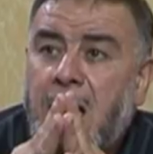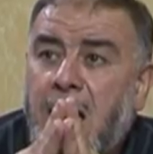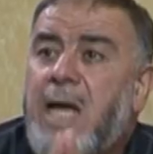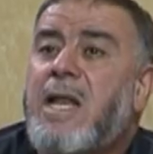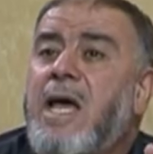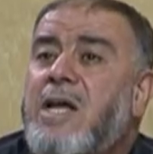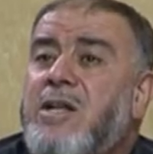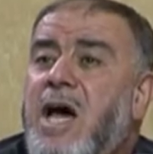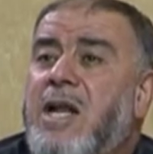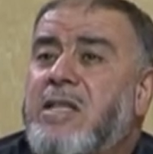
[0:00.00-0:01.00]
انا
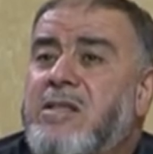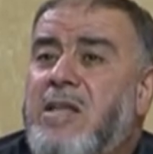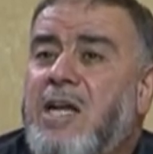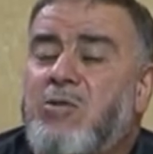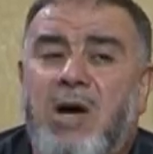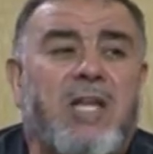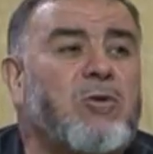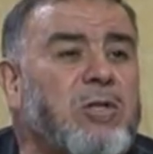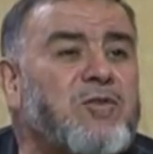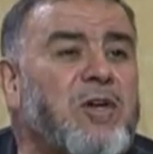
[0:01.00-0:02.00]
النهارات نتاع الوالد
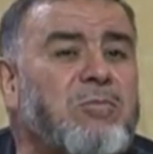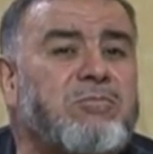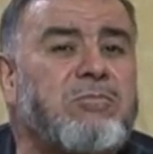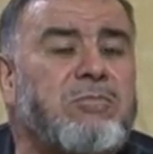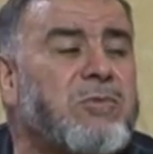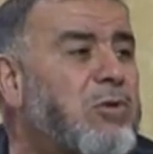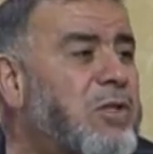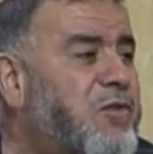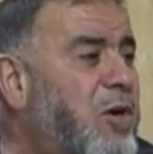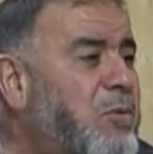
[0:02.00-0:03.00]
دخلت فيهم
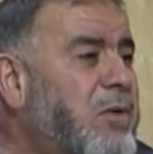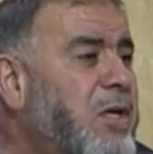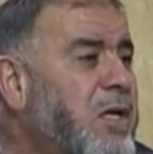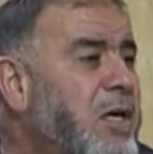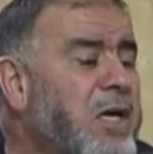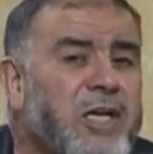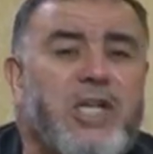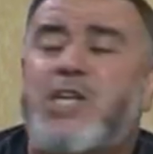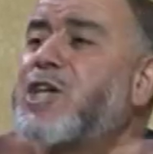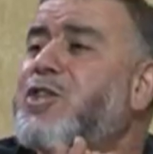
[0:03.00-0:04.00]
دخلت فيهم
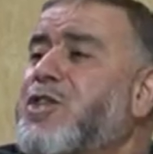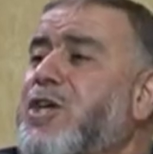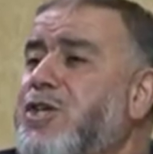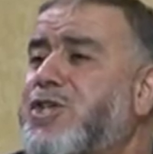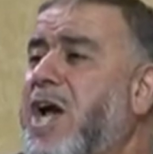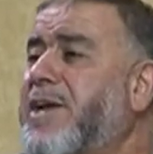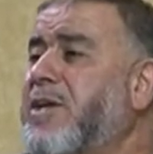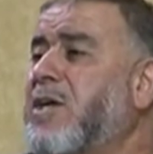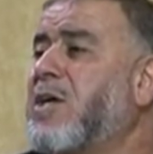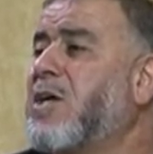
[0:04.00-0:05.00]
كليت نيشان
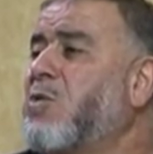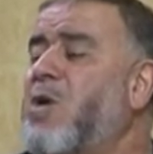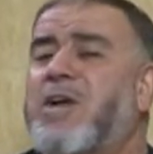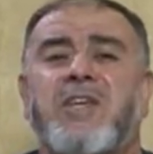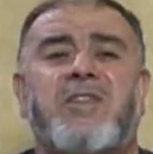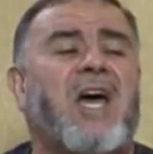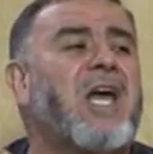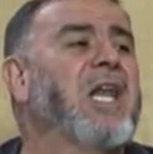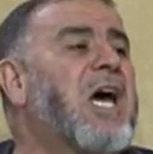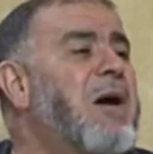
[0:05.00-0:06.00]
واعطيتها
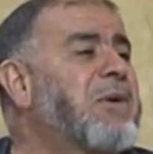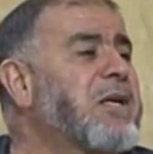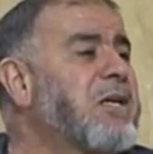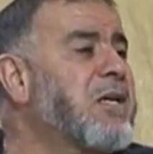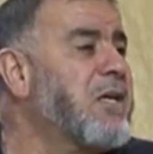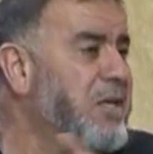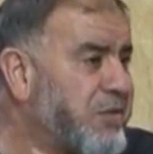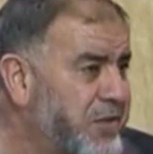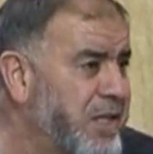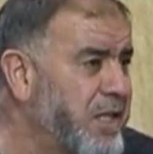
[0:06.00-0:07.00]
غير الخمر
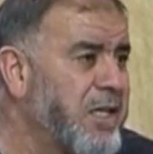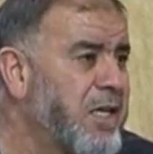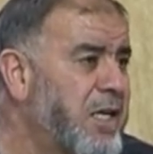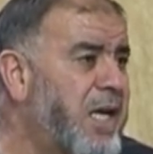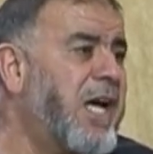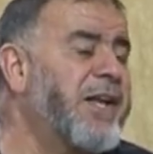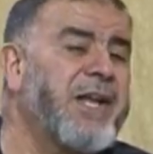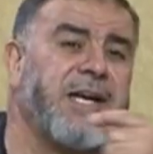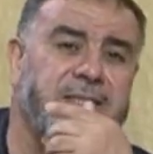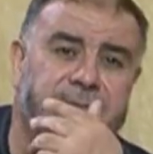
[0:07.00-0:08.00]
في
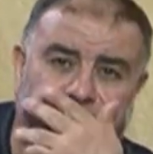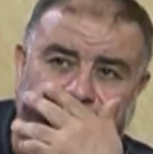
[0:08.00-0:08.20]
الحانات